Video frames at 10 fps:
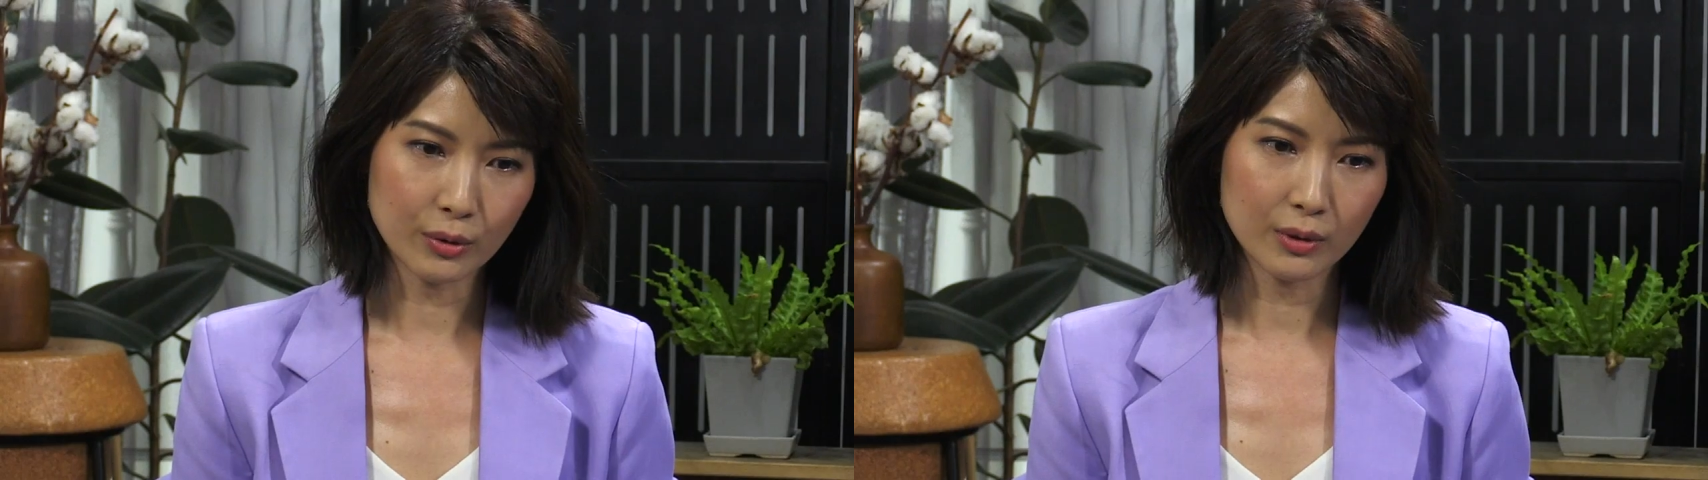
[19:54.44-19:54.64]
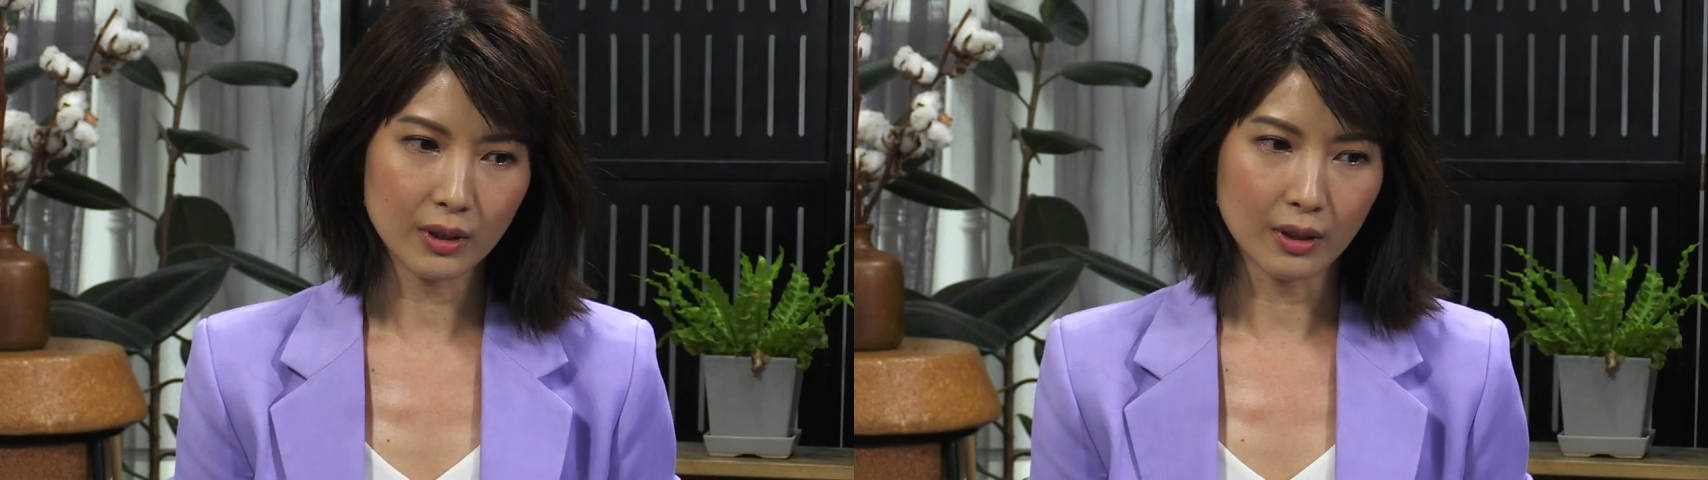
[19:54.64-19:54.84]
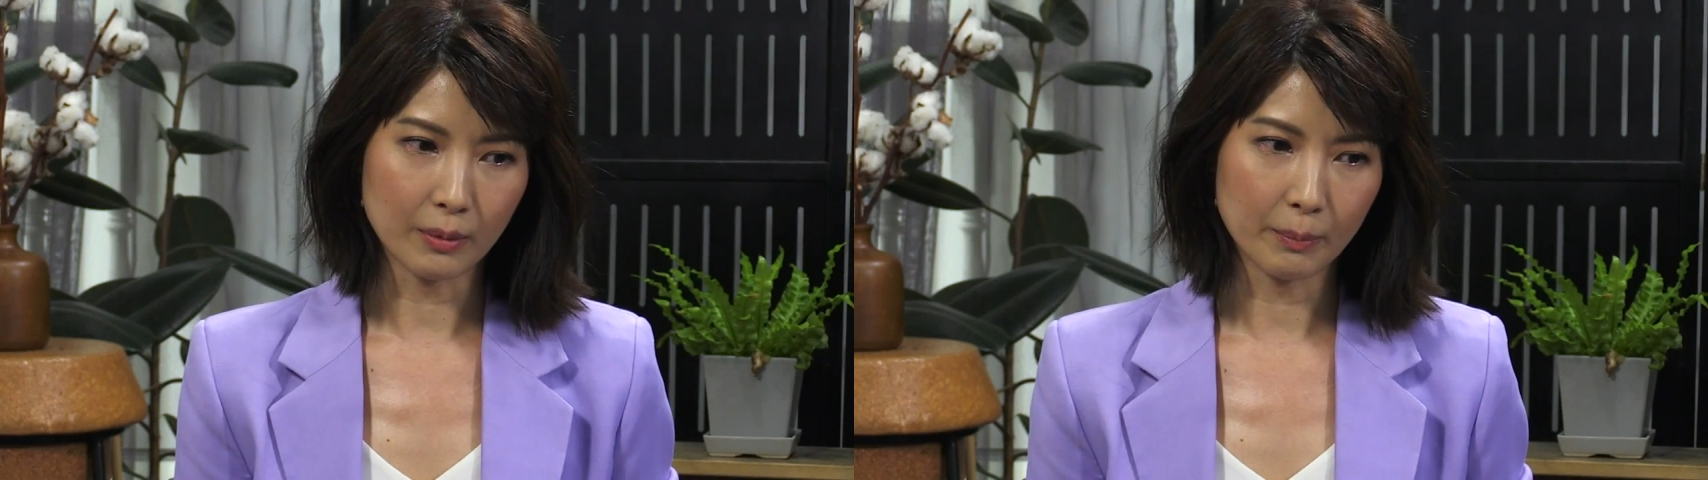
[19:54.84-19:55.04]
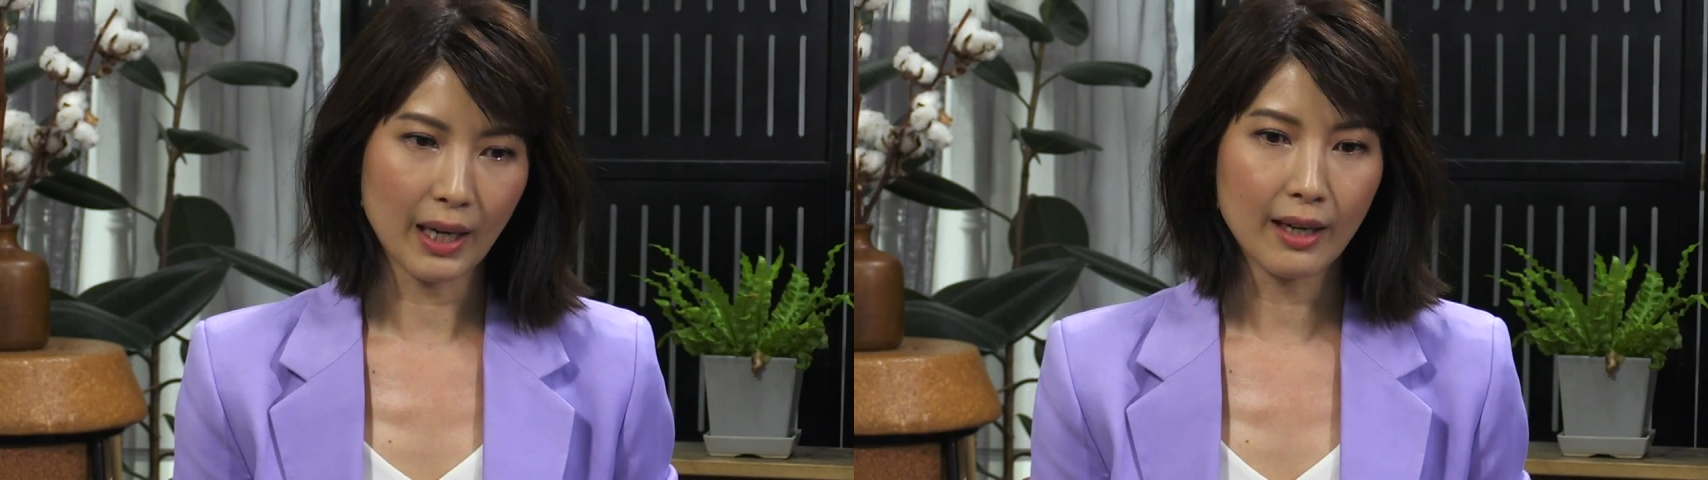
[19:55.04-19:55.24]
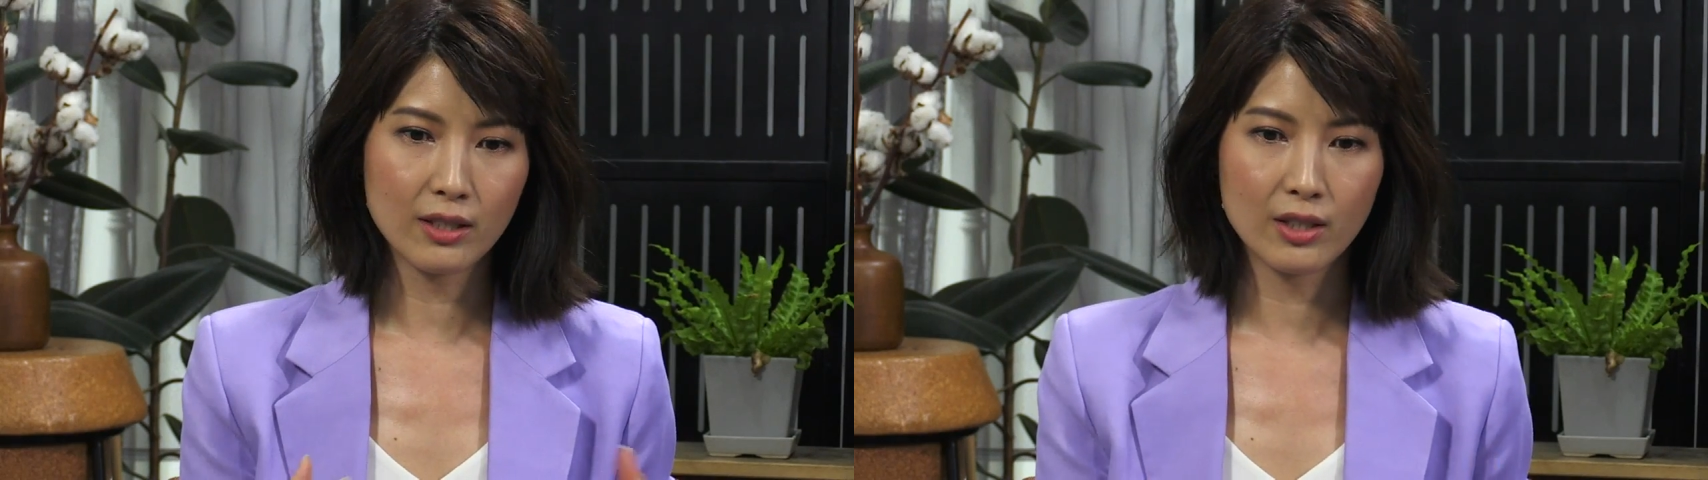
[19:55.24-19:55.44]
除了
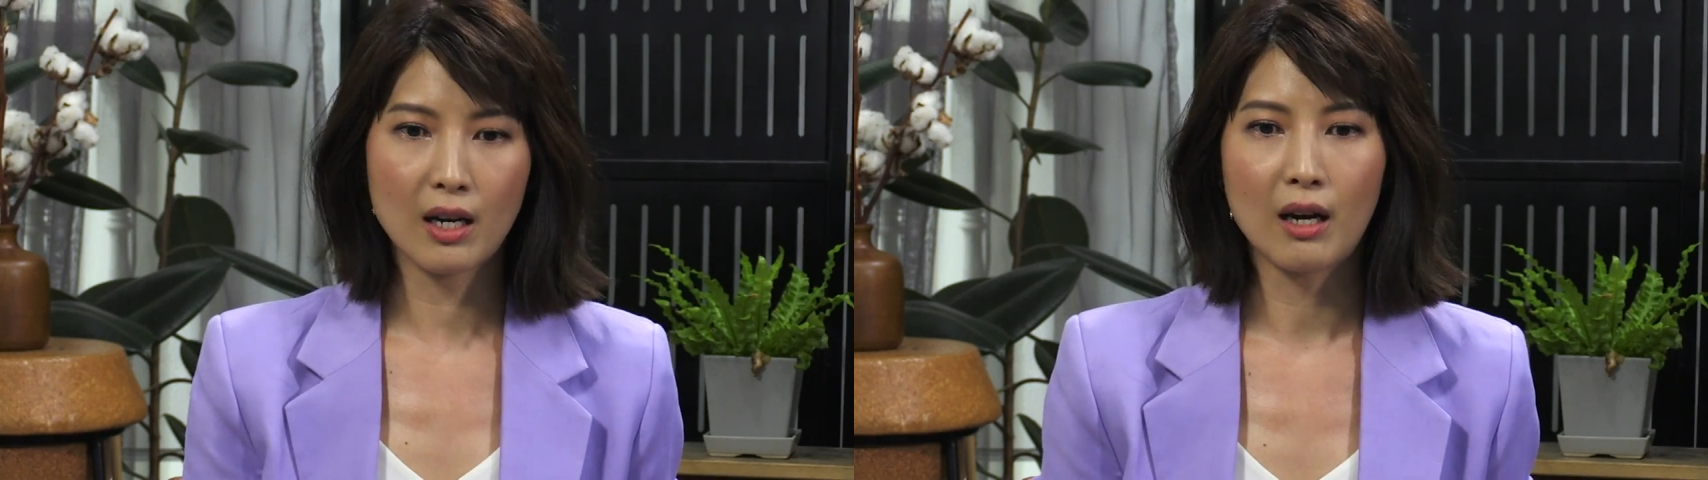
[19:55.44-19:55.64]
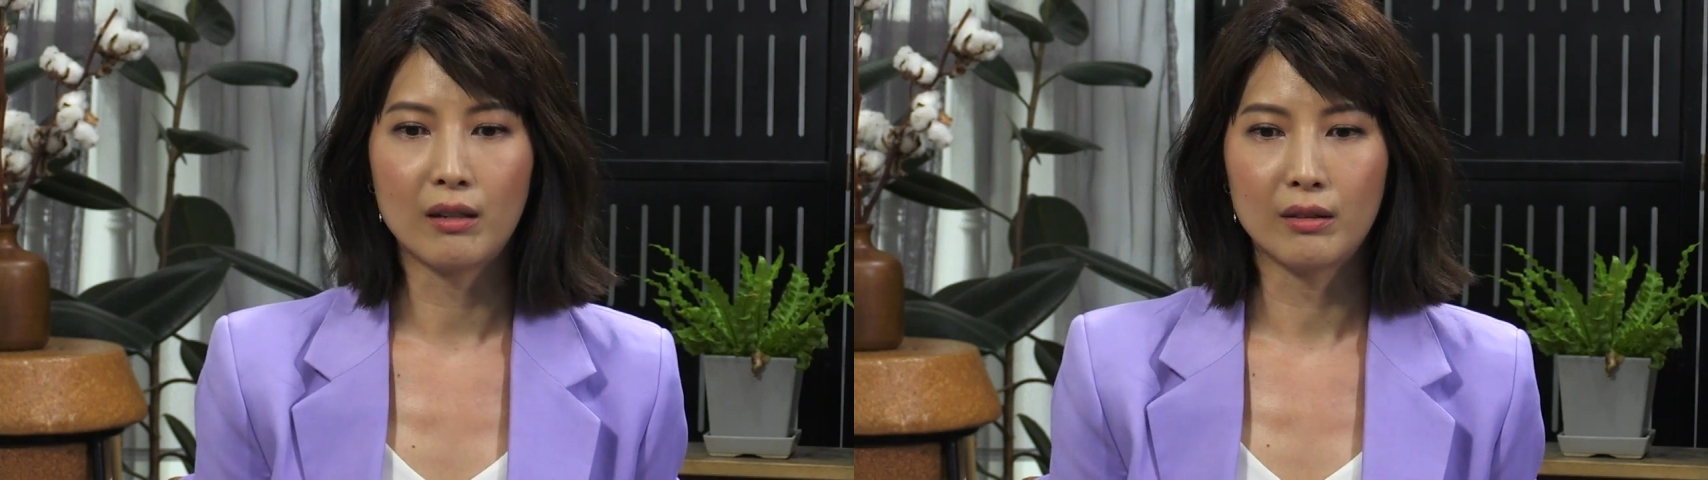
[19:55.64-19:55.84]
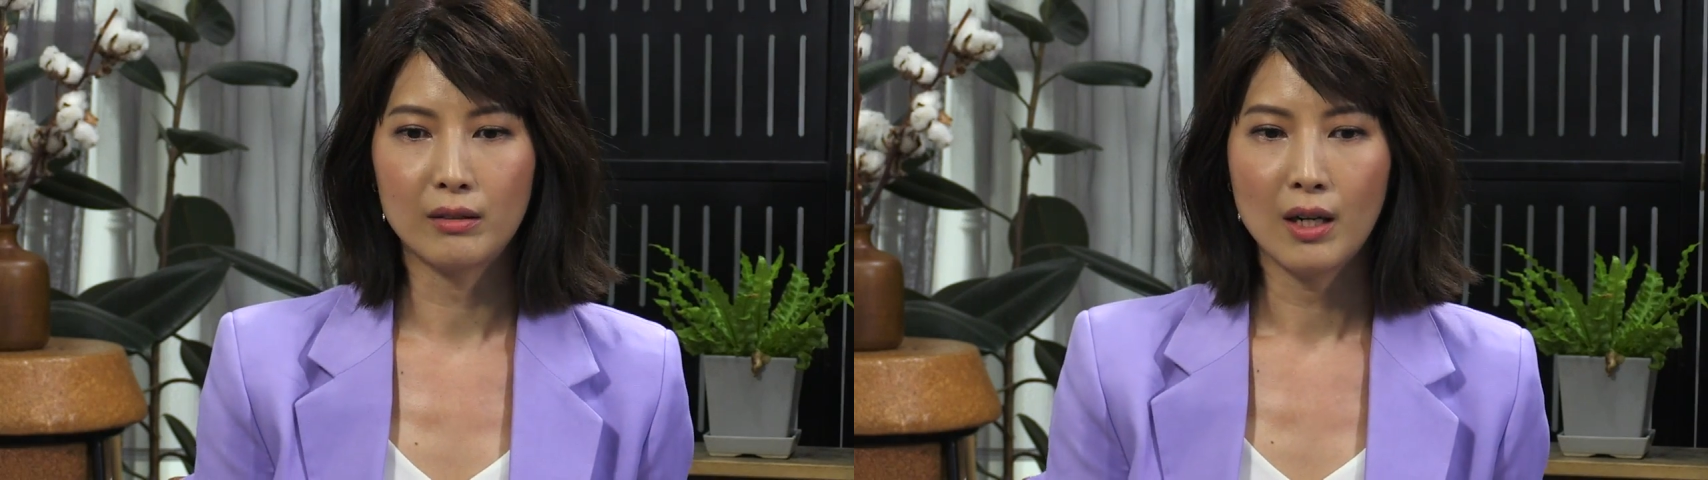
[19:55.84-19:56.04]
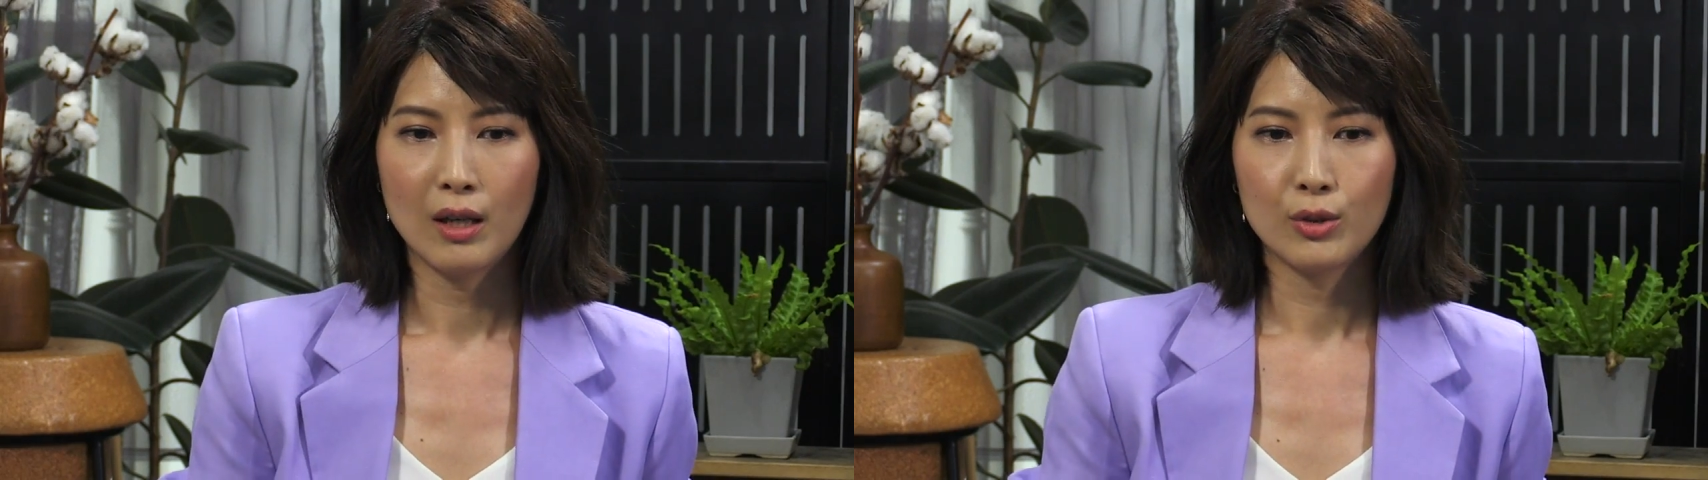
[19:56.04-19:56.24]
拍照